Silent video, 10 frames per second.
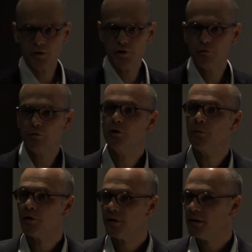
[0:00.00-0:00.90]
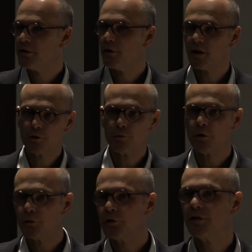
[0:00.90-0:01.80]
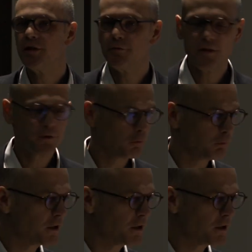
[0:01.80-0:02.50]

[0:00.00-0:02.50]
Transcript: si je vous le demandais, il y aurait, je pense, autant de définitions de